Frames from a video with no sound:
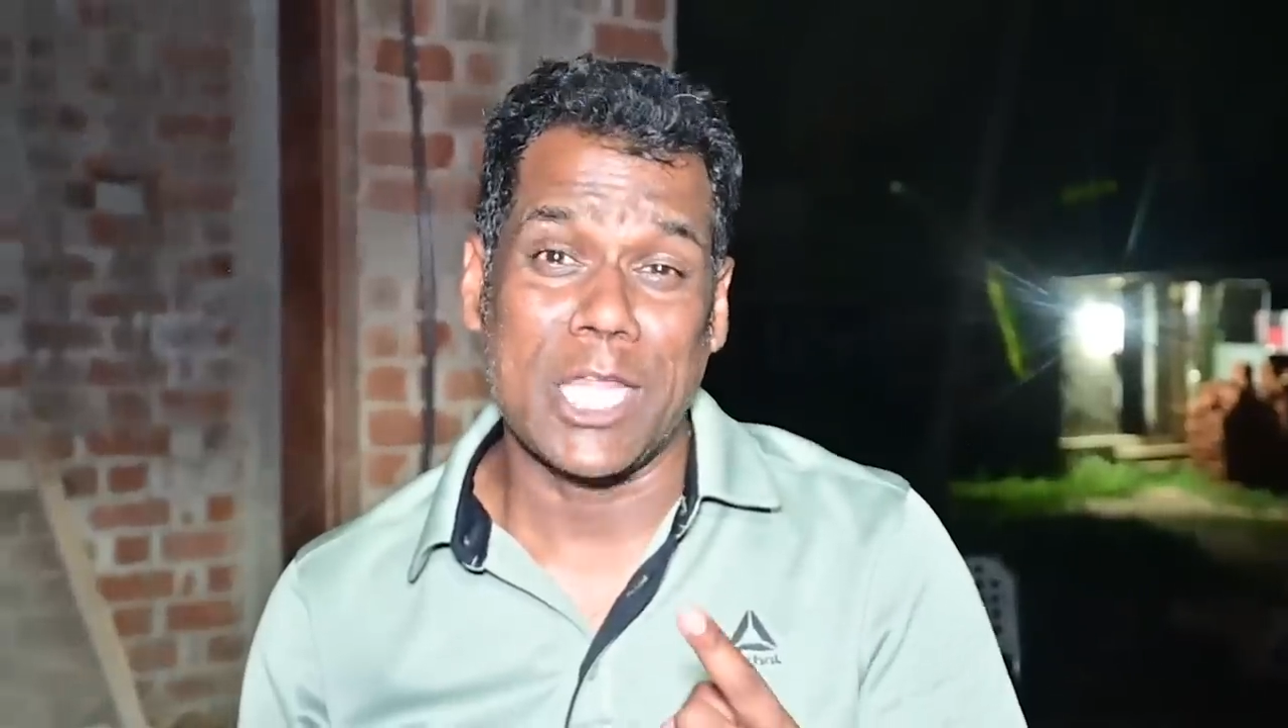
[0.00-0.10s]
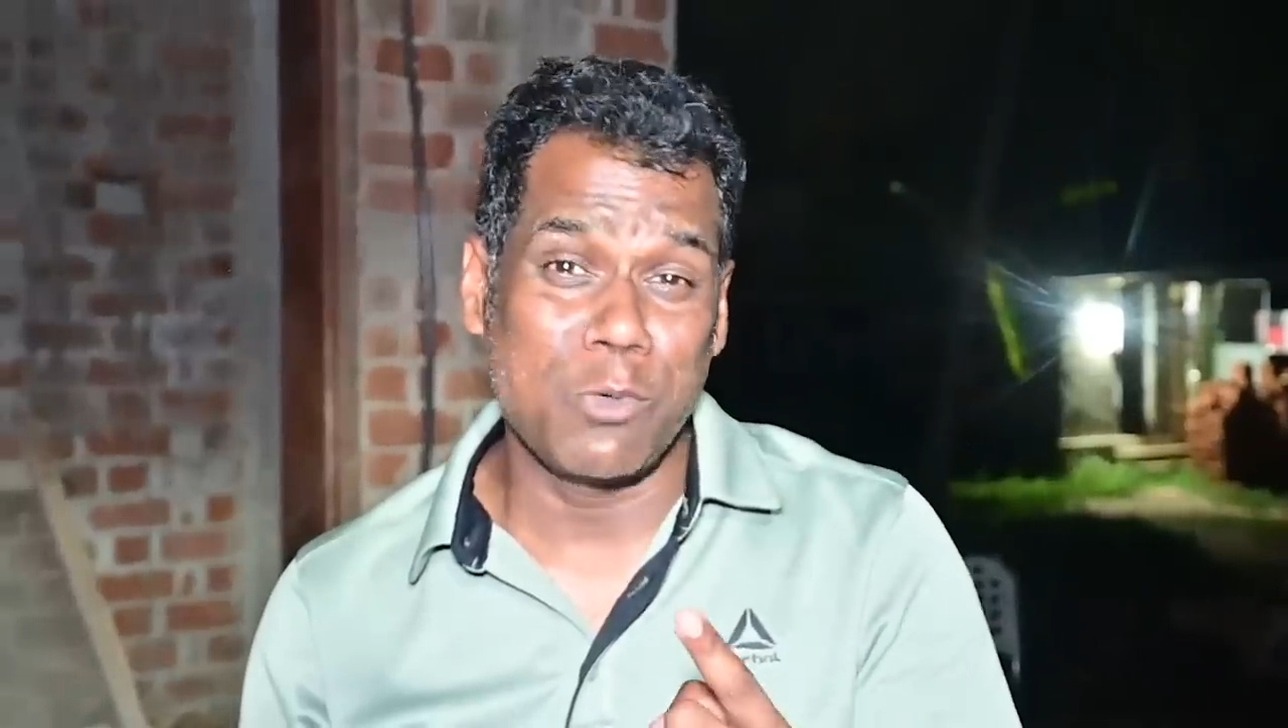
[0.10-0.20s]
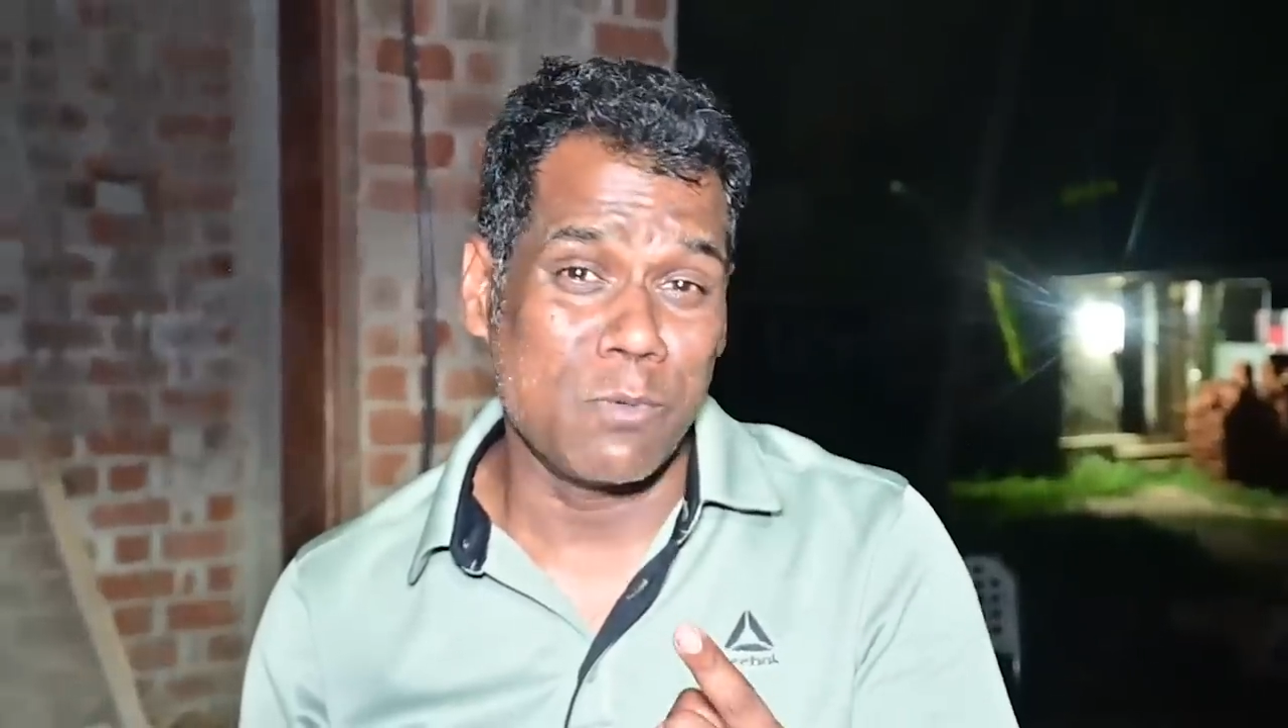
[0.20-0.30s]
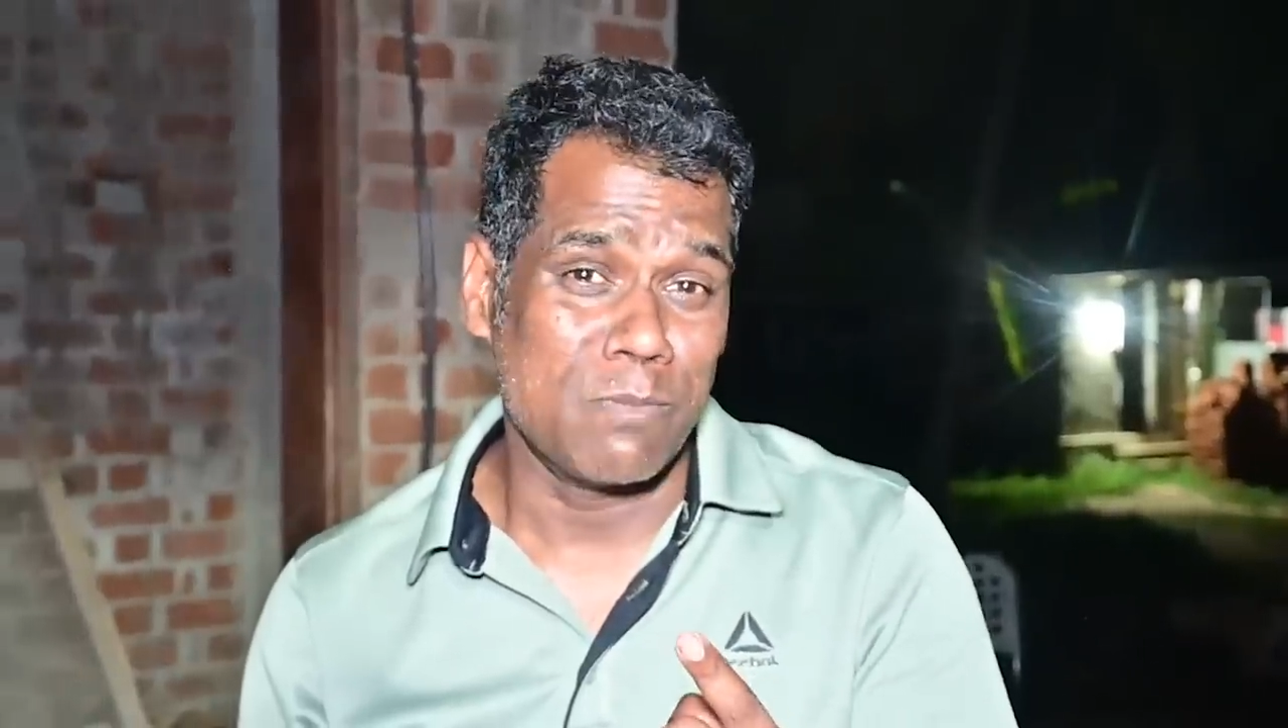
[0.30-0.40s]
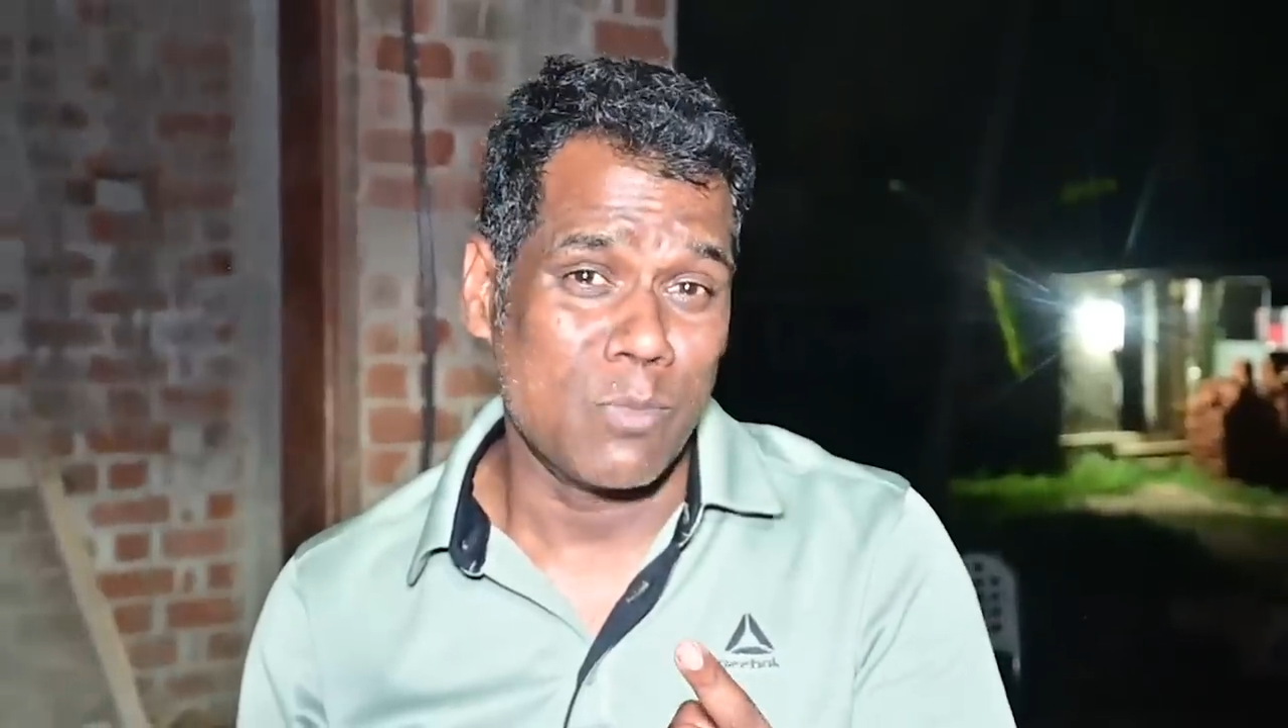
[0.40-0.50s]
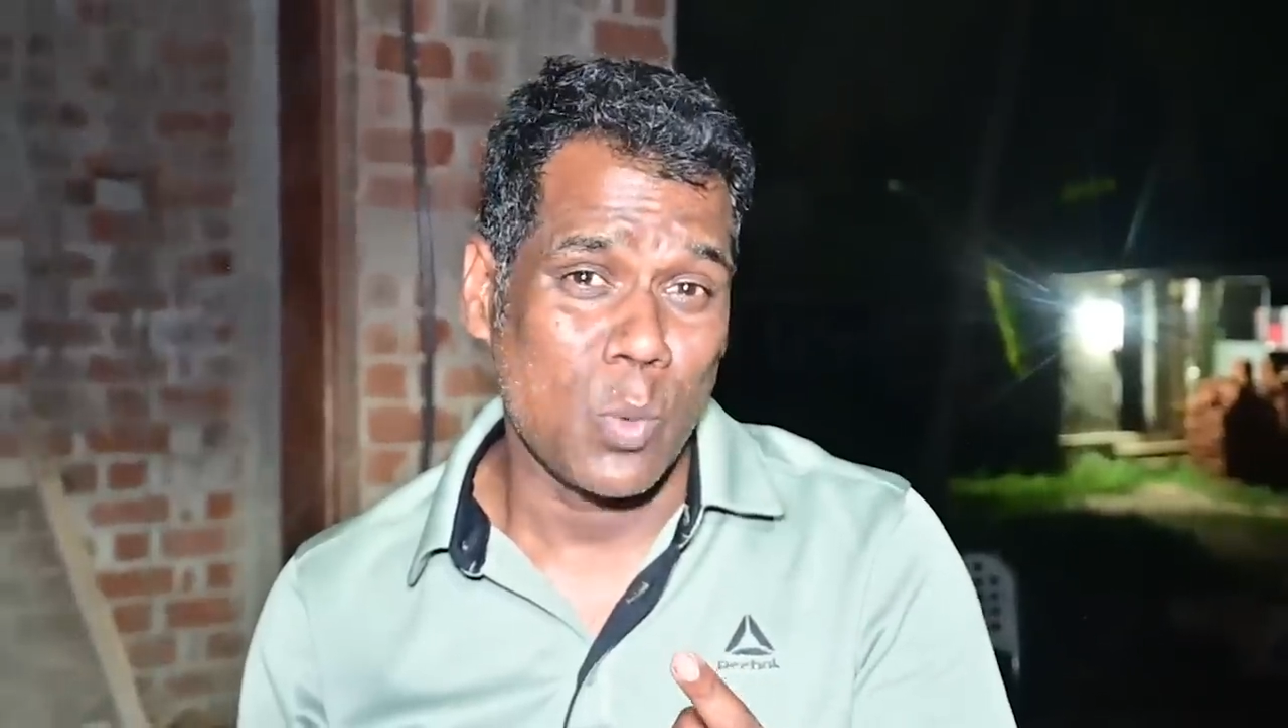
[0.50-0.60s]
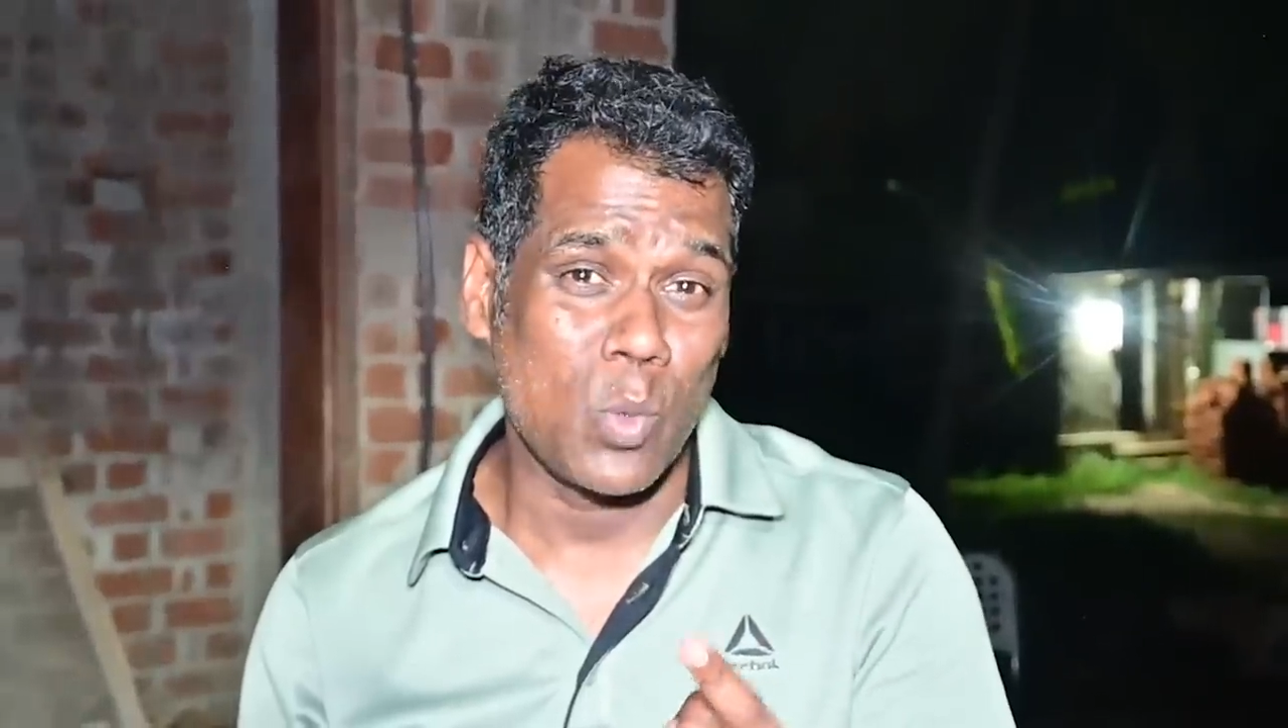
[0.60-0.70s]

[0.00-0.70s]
அதுவும்